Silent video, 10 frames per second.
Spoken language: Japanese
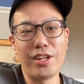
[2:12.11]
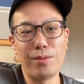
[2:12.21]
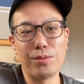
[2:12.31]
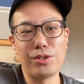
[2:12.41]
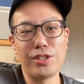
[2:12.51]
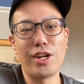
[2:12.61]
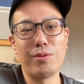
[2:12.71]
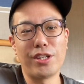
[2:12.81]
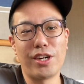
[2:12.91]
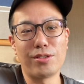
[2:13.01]
もう普通に並
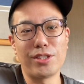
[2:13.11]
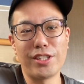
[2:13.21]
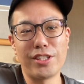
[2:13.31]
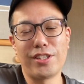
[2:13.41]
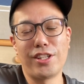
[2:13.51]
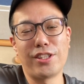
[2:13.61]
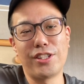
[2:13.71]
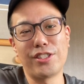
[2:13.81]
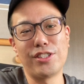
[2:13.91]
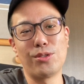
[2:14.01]
び確定になっ
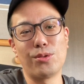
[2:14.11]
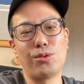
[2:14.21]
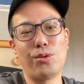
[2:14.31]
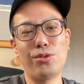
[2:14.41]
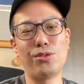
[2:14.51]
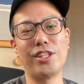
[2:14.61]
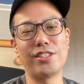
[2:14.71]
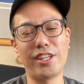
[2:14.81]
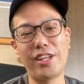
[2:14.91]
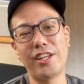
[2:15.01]
てですね、ちょっとショックで
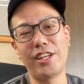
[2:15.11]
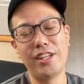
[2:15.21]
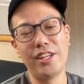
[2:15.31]
すね。